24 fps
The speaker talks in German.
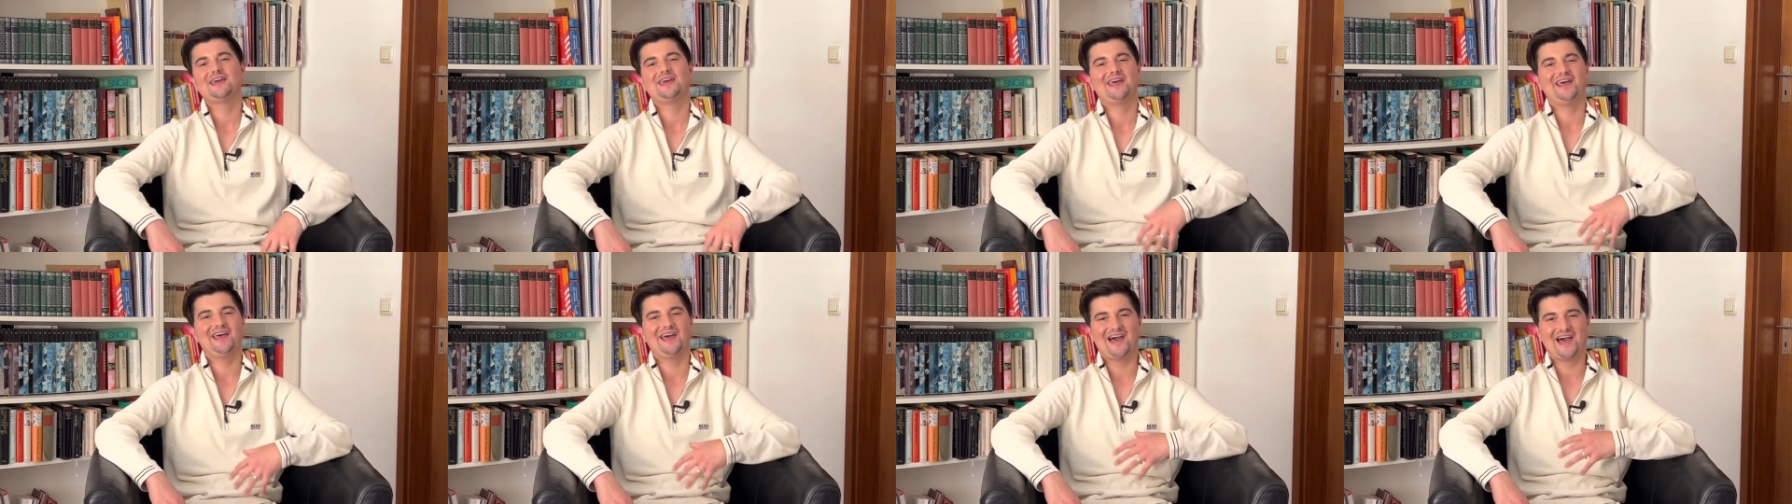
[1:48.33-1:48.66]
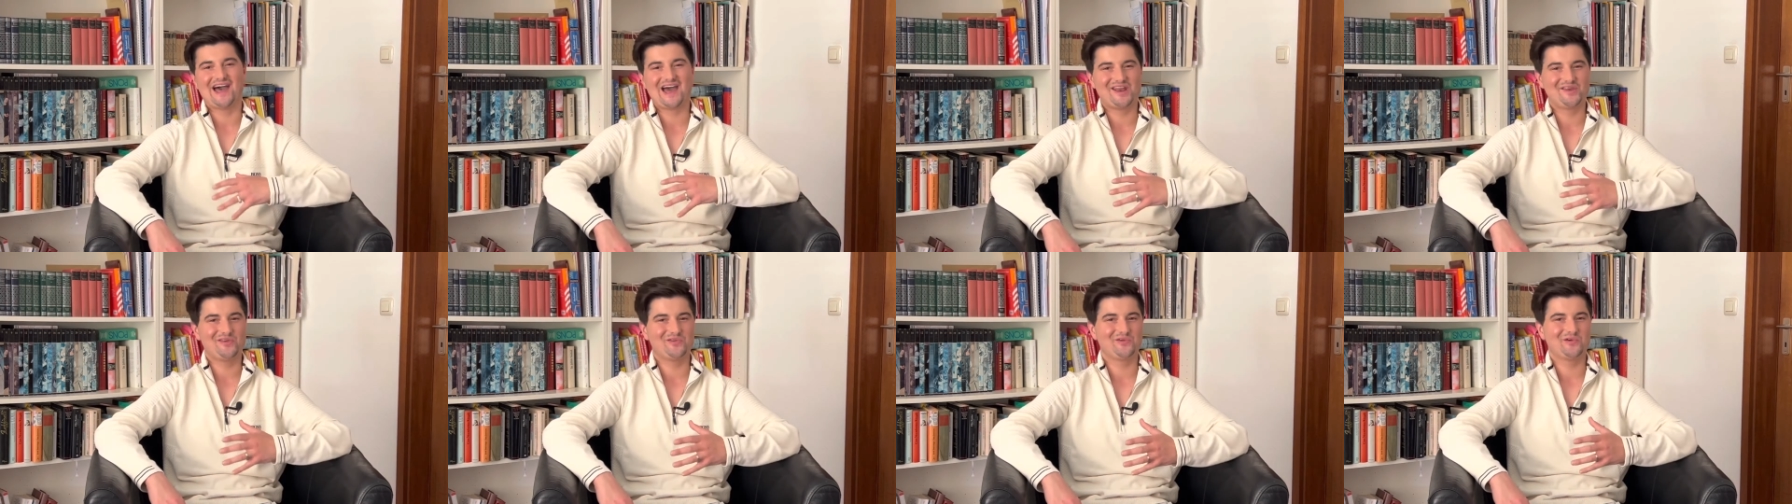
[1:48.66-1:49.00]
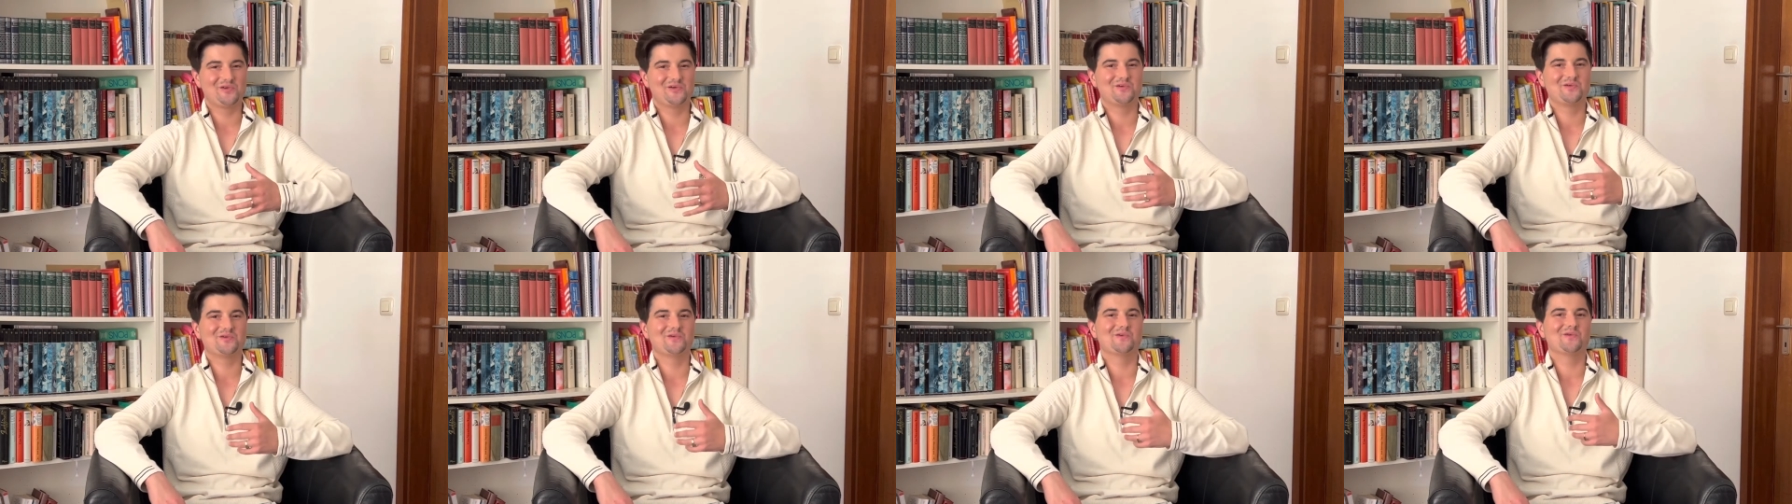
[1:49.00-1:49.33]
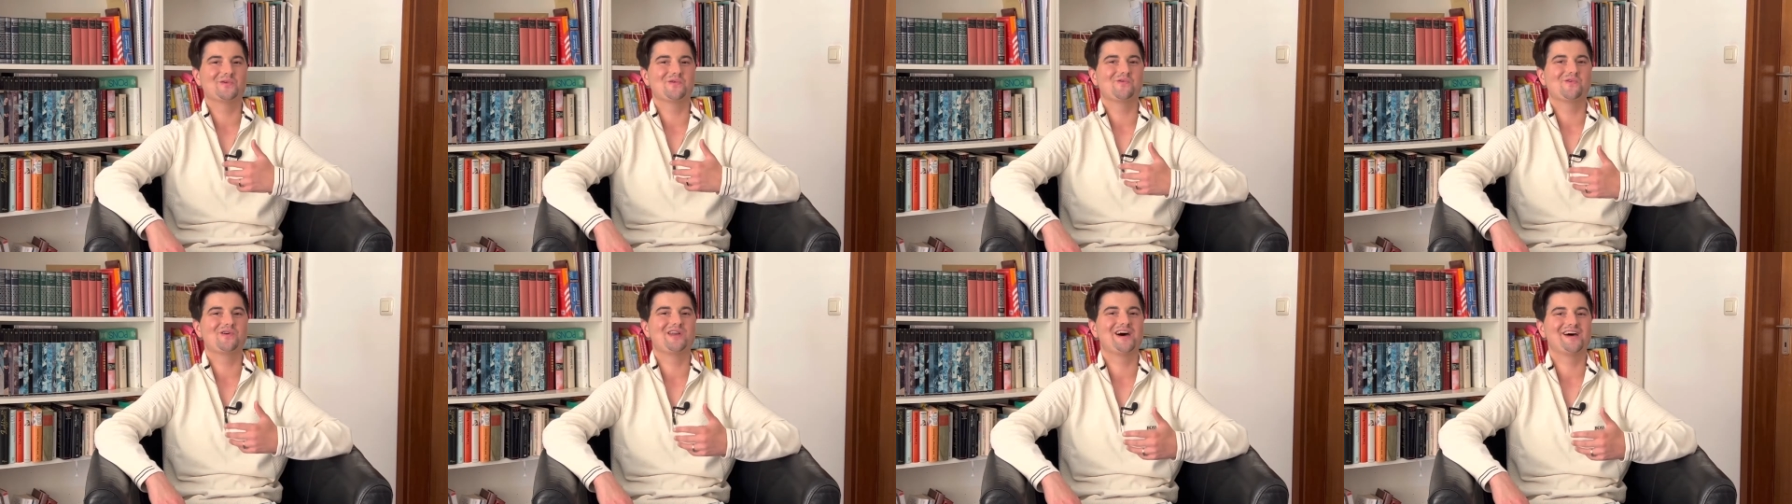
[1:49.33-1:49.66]
gerade so in
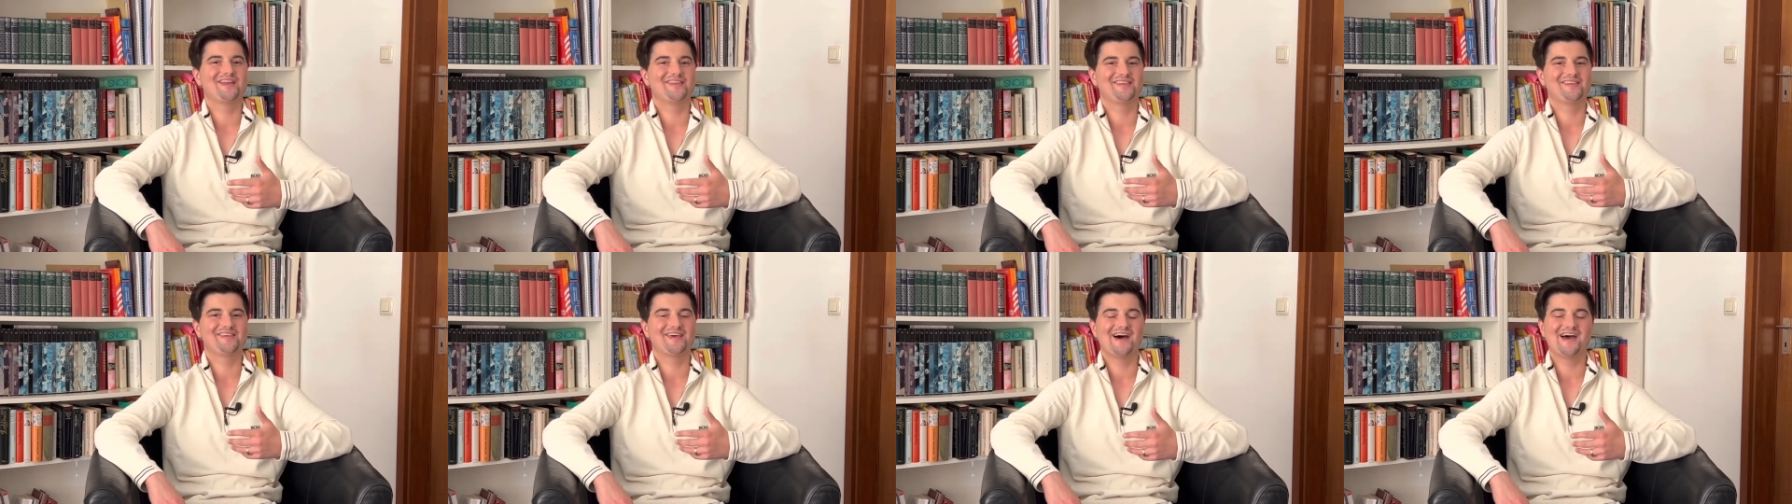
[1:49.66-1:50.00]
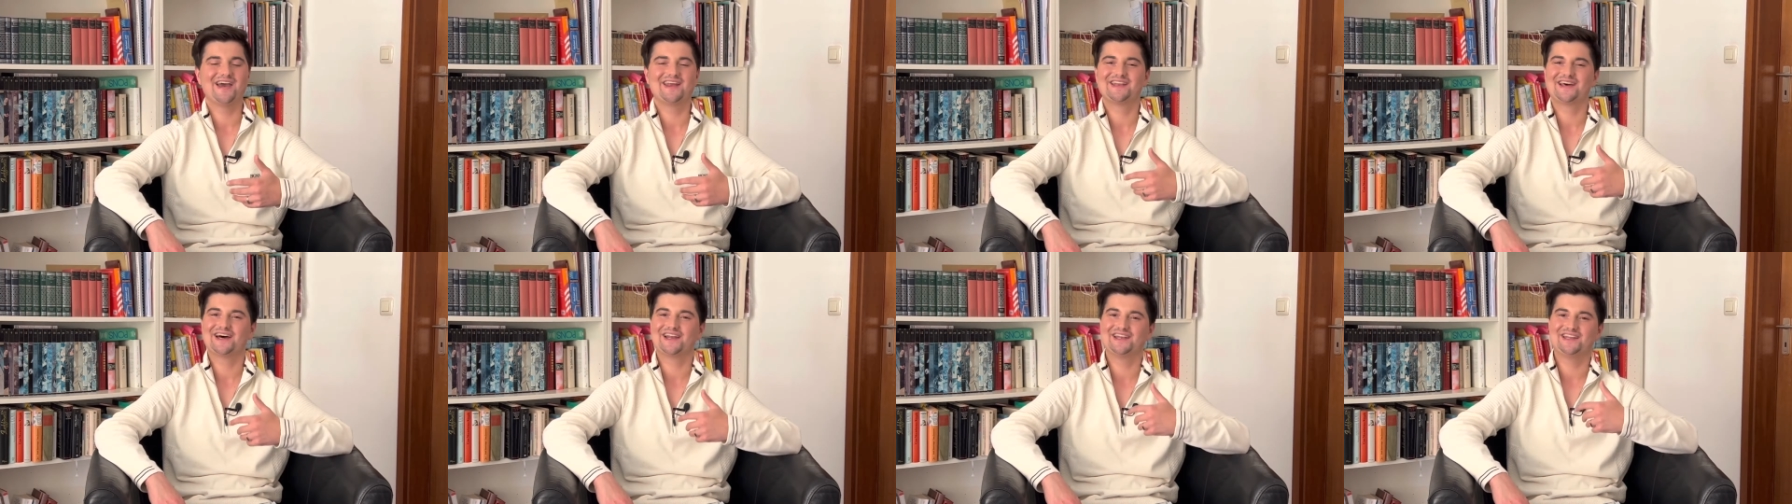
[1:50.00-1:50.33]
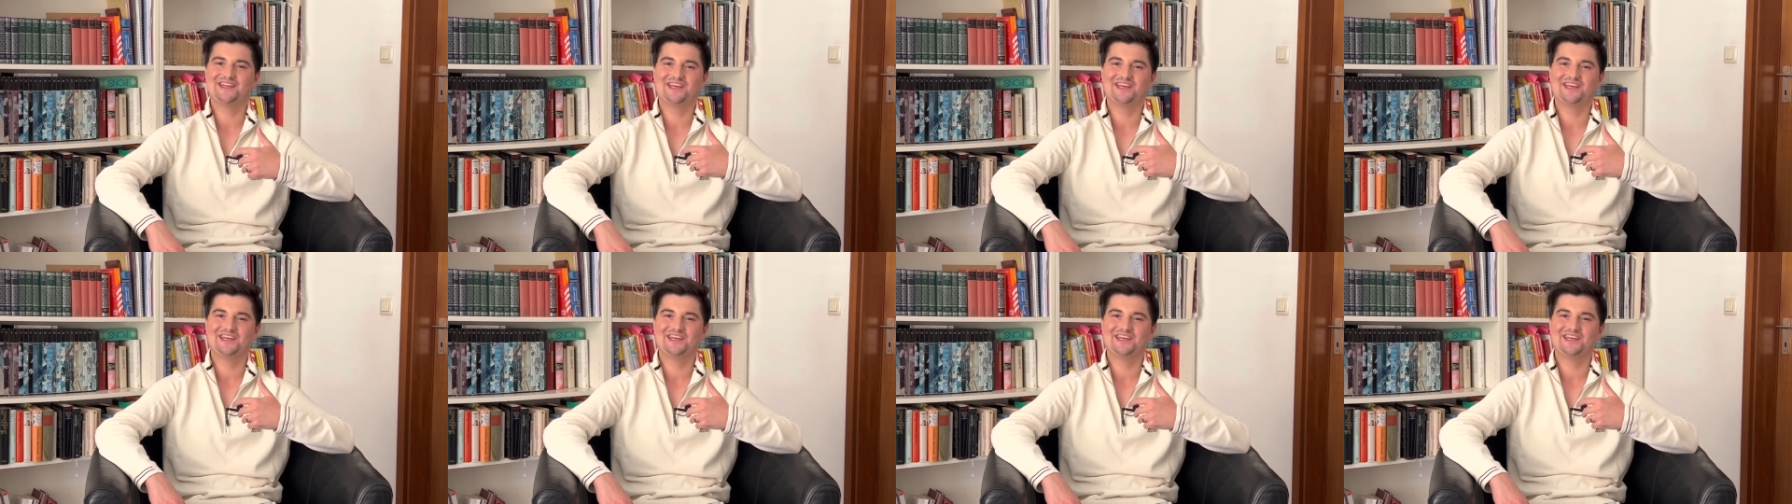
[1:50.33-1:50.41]
Corona-Zeit